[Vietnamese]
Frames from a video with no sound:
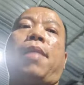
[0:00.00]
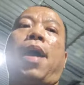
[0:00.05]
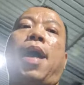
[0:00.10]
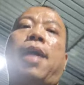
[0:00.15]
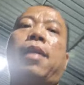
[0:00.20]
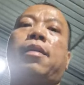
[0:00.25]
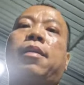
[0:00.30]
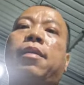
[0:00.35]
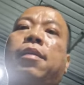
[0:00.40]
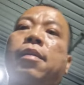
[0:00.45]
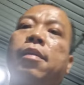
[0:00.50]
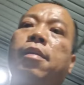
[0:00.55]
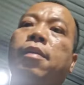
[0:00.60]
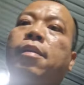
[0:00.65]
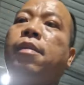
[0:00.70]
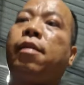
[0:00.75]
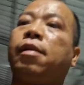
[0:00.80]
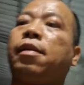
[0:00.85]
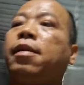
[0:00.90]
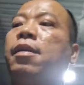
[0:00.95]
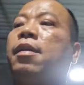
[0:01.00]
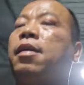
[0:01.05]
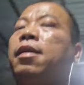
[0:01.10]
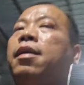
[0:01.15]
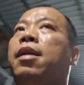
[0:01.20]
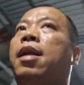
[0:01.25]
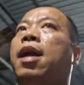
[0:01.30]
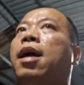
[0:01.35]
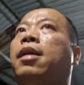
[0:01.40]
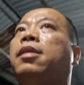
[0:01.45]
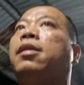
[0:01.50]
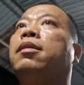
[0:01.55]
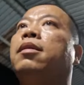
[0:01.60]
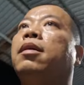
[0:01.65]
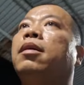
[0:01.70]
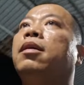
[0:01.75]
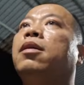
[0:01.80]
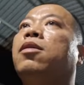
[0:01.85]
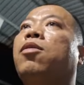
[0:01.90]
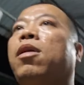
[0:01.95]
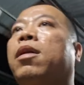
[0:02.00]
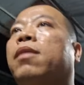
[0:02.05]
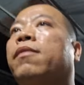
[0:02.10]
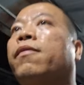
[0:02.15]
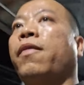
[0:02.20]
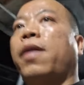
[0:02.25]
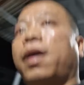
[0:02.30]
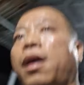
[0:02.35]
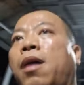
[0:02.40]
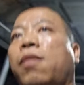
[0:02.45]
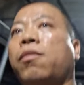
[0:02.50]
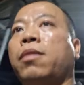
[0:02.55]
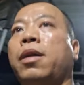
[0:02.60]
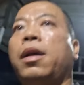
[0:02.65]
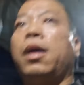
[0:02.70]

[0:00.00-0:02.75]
mãn là những thứ con phải học